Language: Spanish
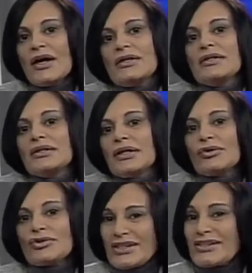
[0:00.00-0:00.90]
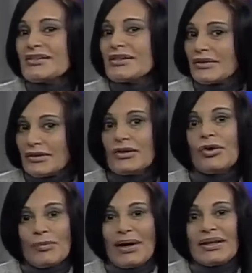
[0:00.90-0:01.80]
y que nos hacen sentir
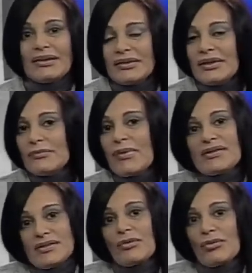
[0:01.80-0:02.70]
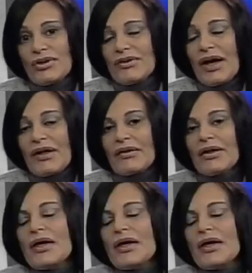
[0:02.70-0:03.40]
con baja estima, inseguridad.